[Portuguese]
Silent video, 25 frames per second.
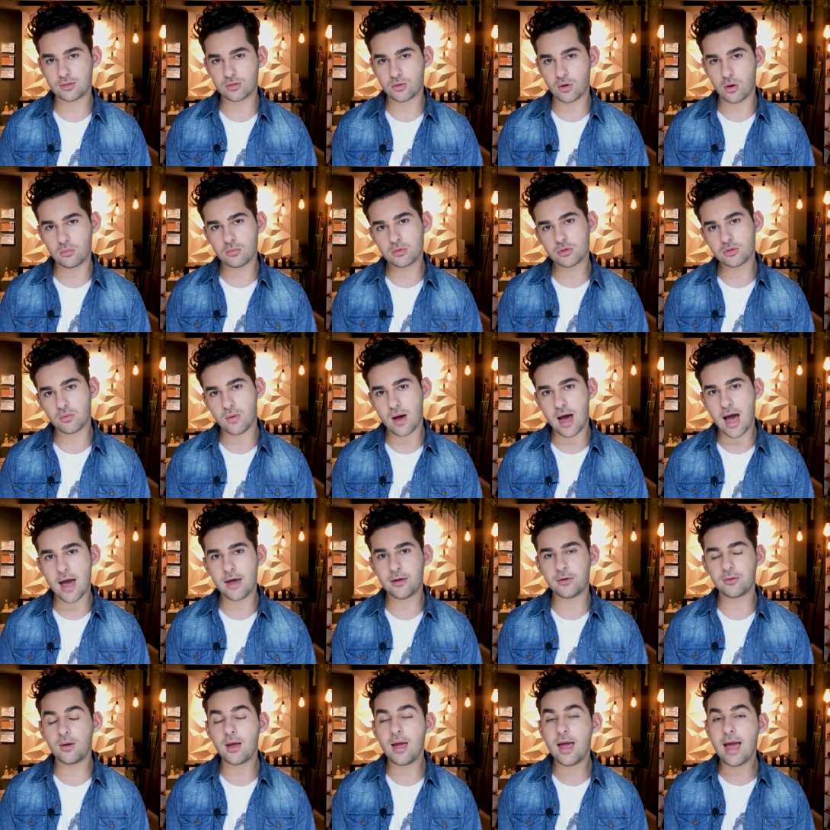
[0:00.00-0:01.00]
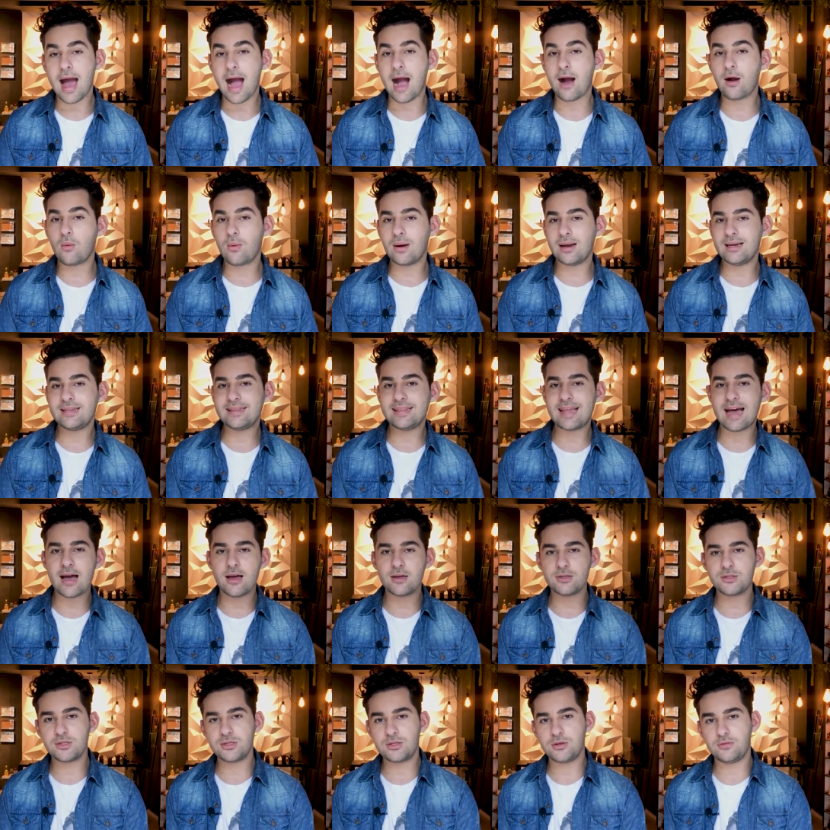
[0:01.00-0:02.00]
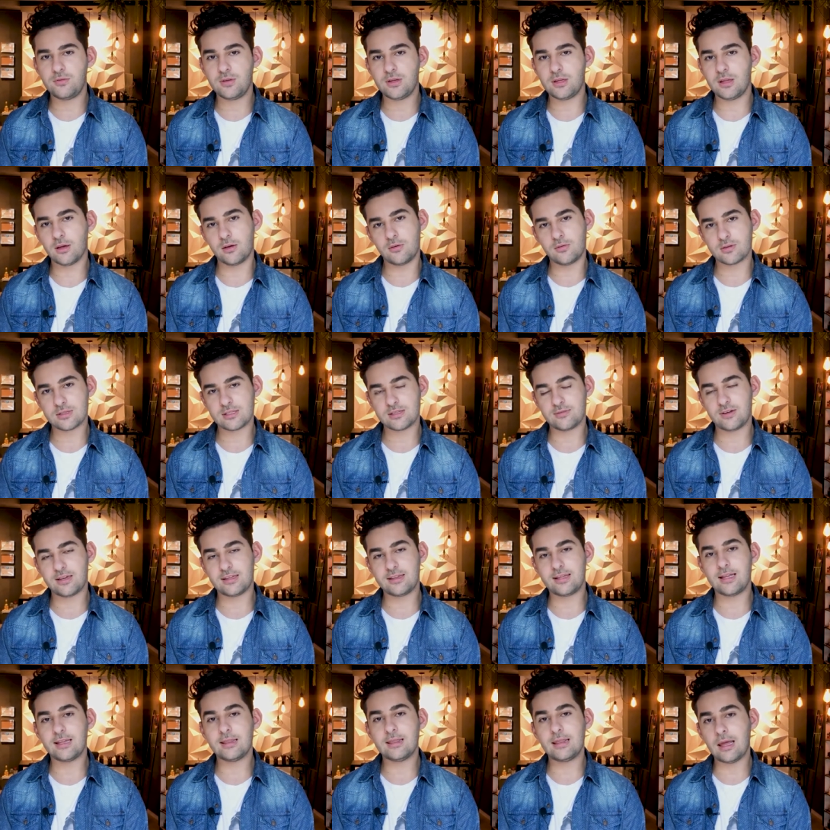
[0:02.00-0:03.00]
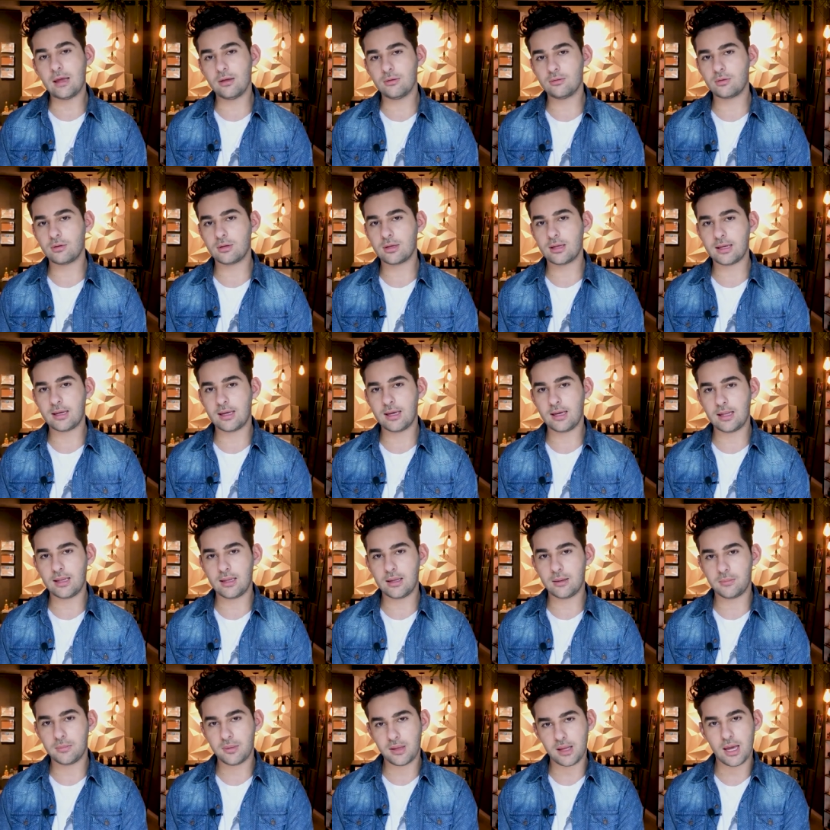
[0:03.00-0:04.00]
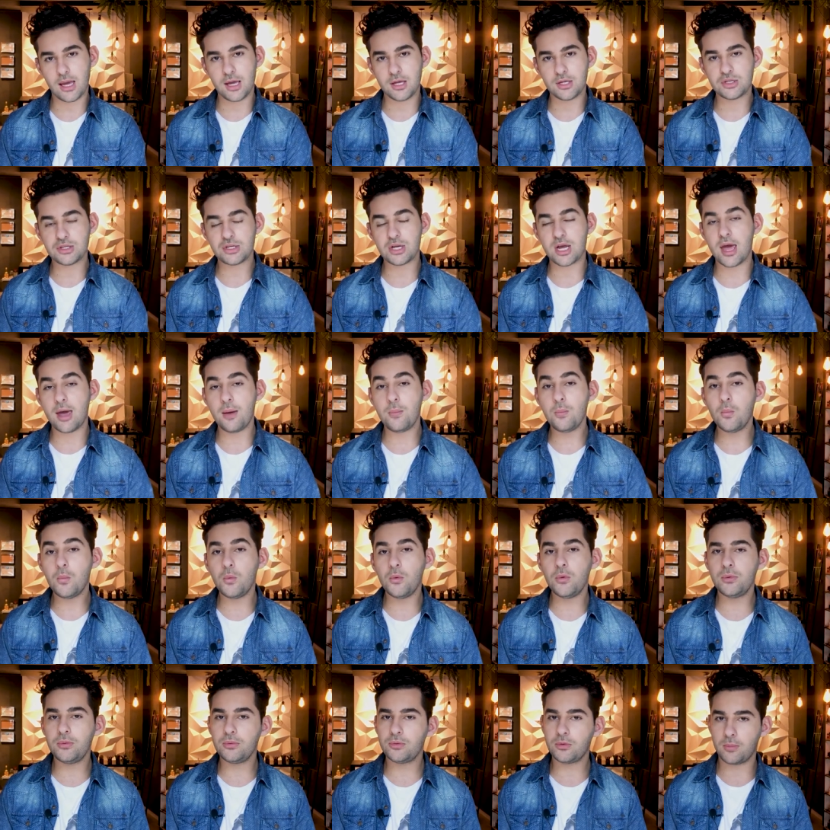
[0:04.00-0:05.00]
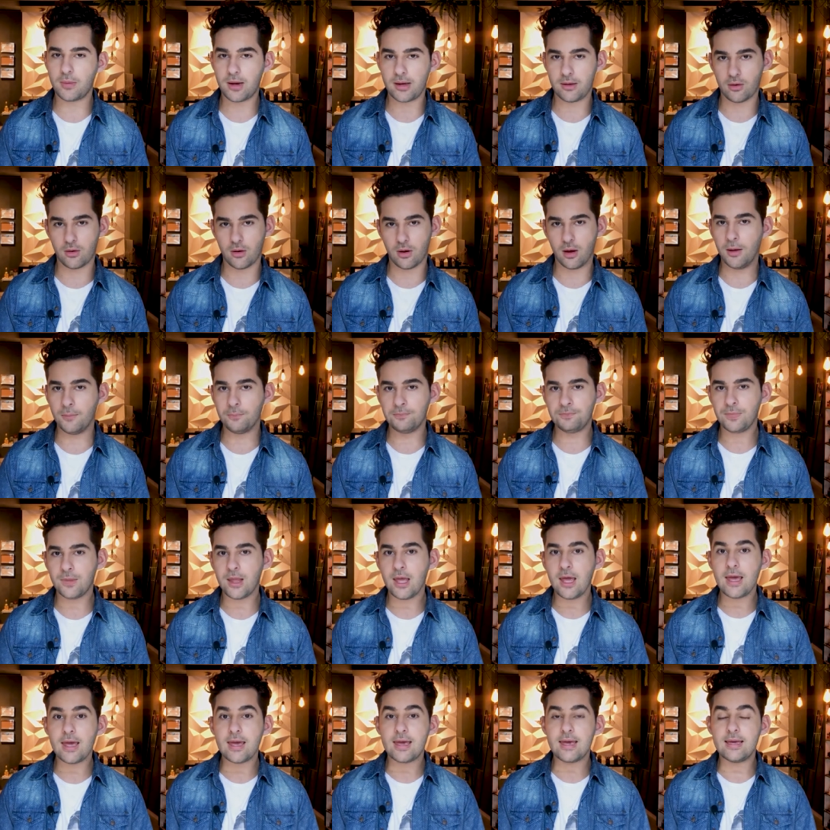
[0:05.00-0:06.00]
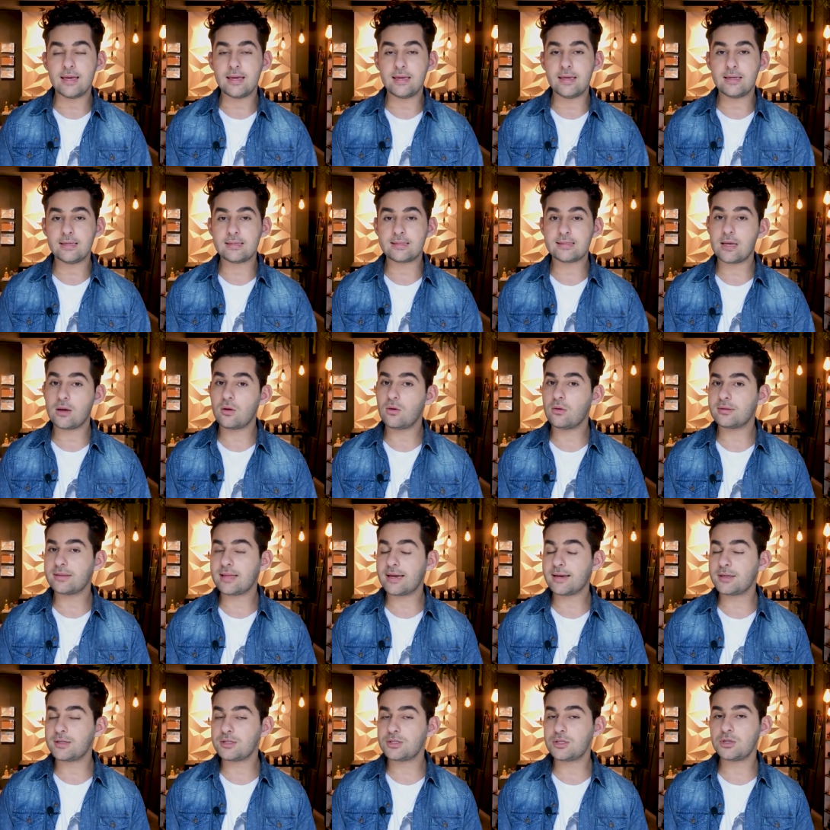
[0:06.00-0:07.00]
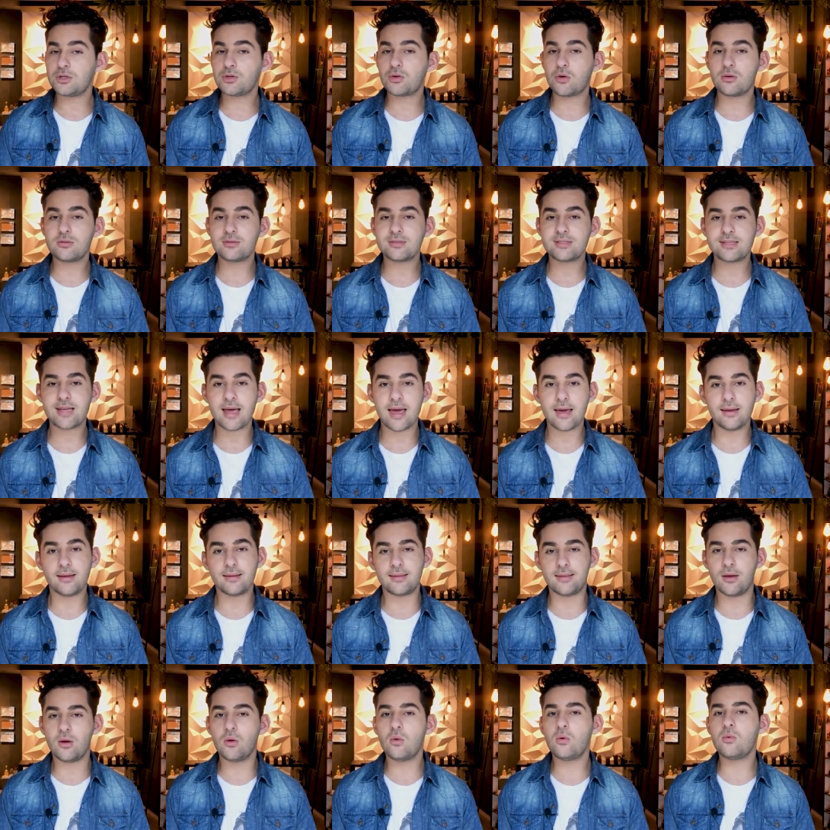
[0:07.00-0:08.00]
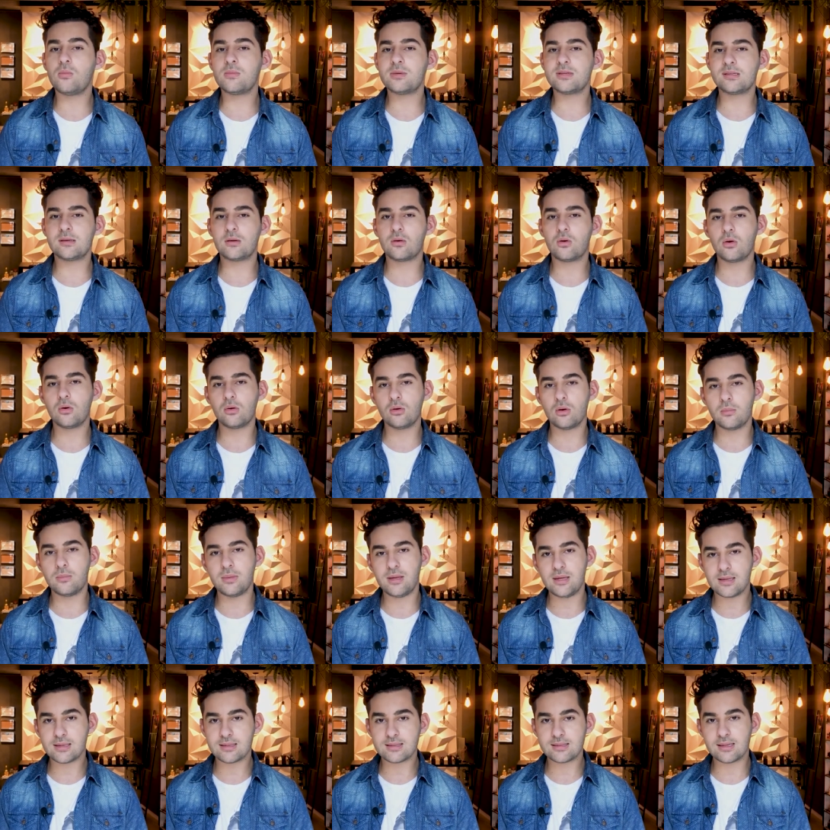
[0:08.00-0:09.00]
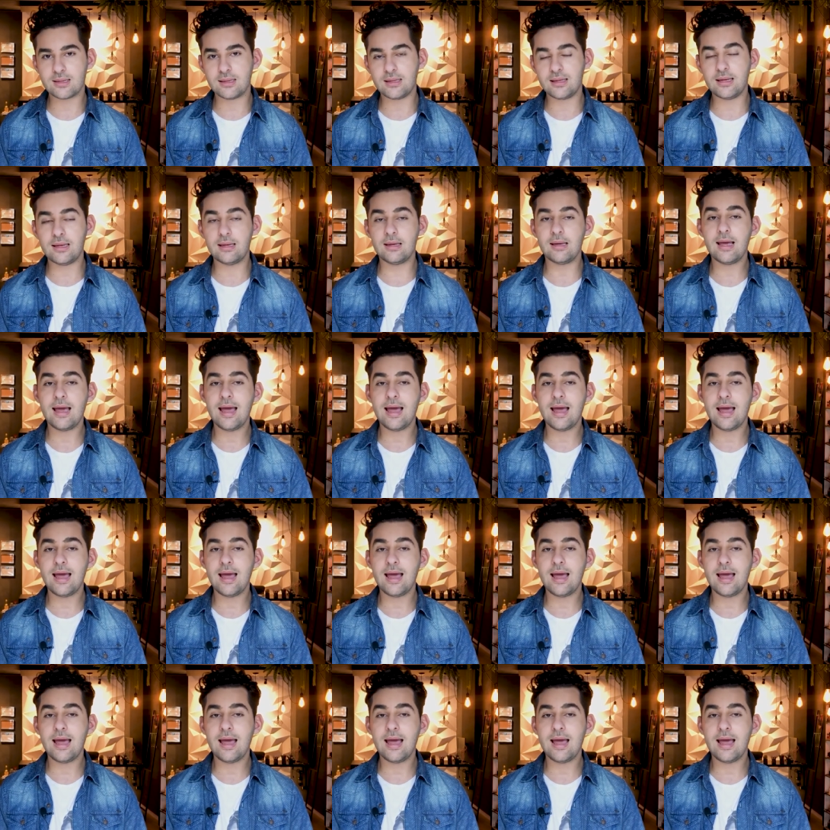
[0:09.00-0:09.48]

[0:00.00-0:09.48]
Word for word: como usuário, a qualidade de vida que você vai ter dentro daquele ambiente é muito maior. E sem contar que a gente consegue ter algumas economias ali,